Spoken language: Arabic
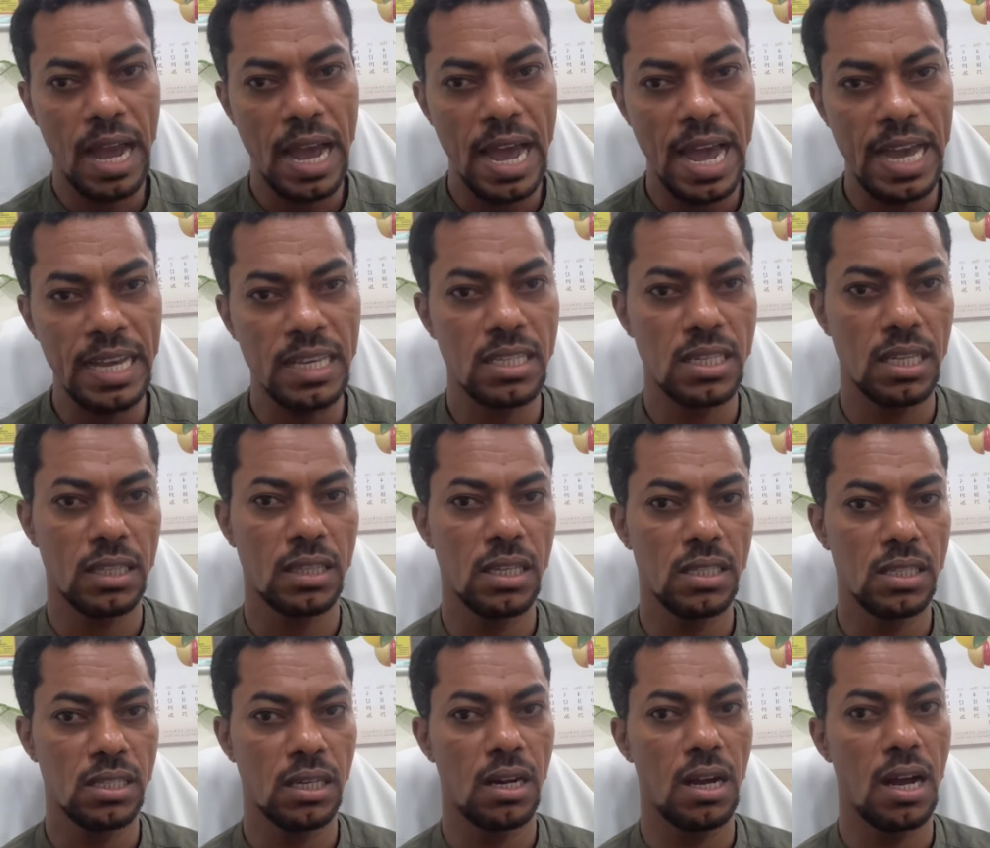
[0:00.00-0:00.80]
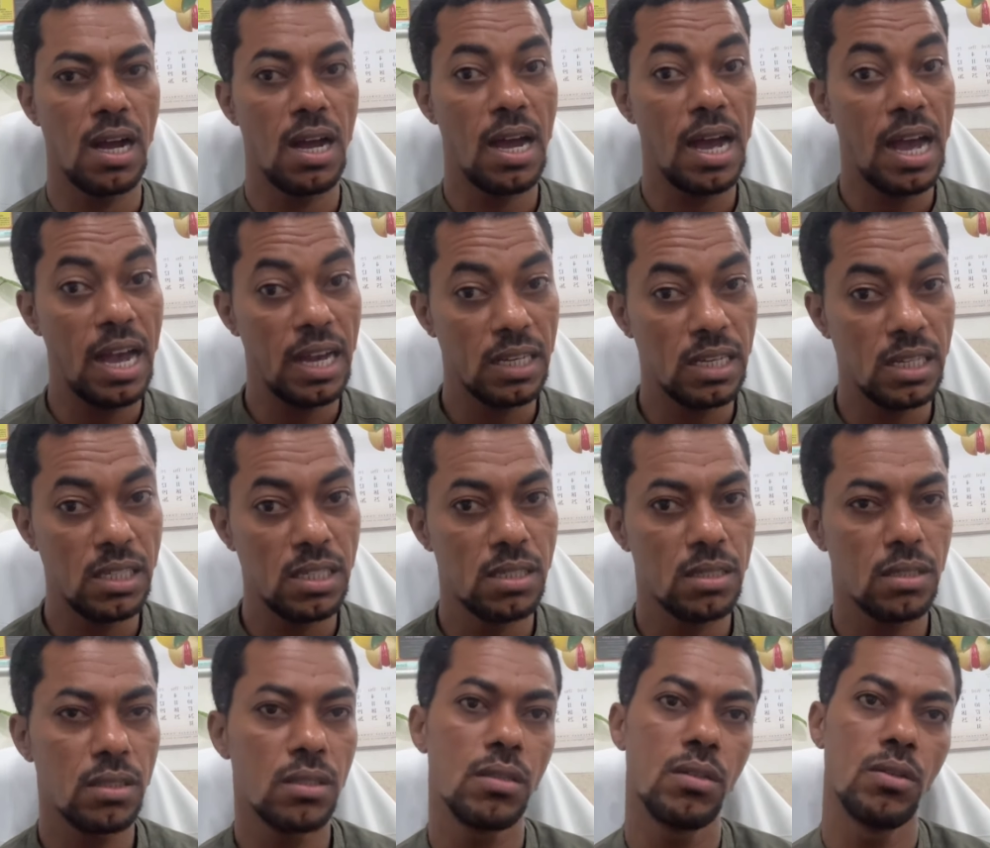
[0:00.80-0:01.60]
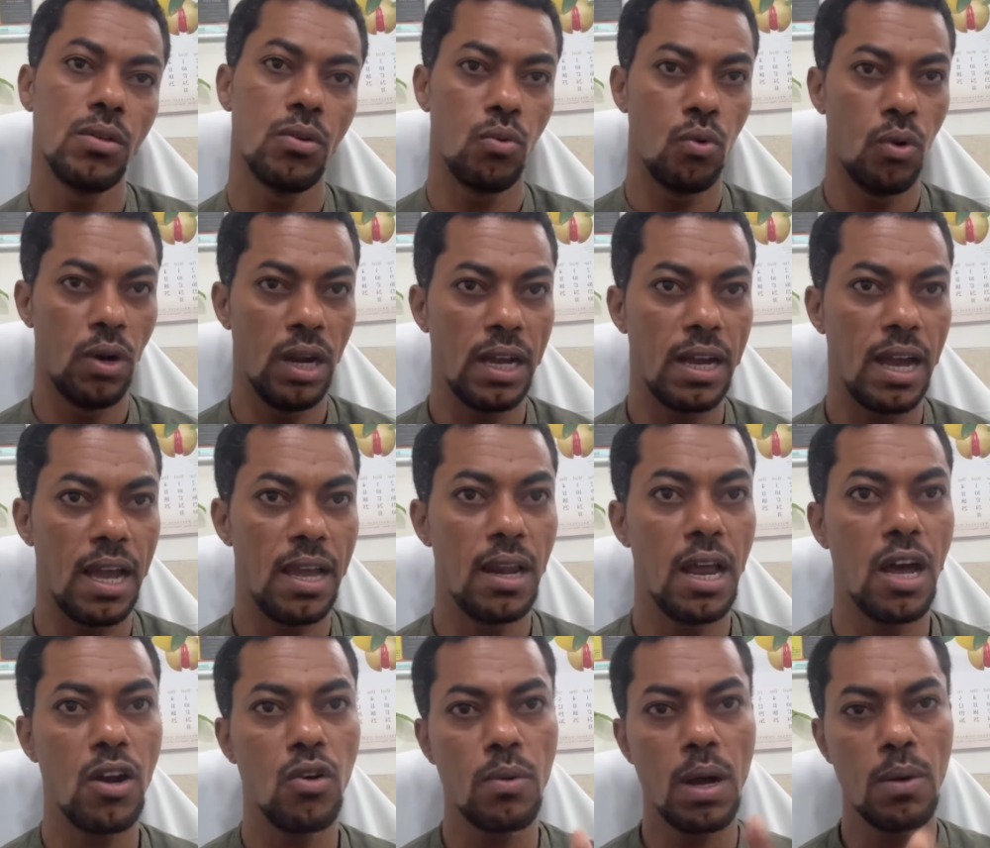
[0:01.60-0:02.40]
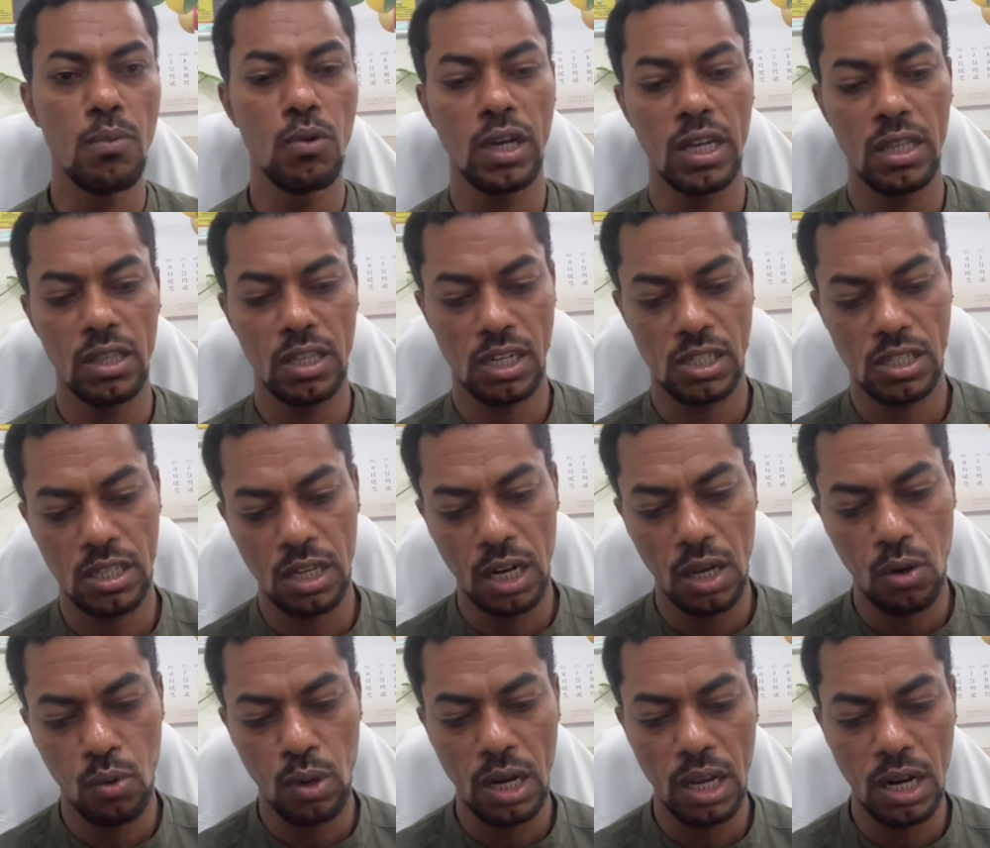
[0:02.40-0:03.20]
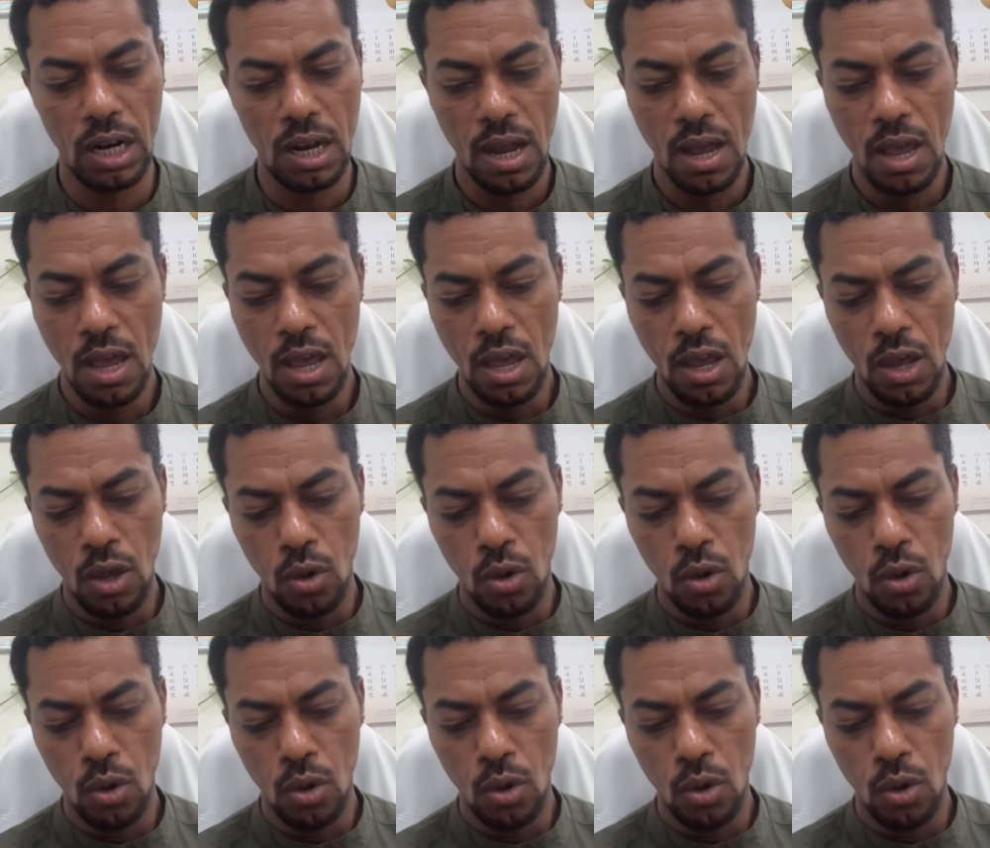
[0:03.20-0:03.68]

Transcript: حاحجز التذكره ها احجز يقول لك لانه ما ممكن ترسل له لا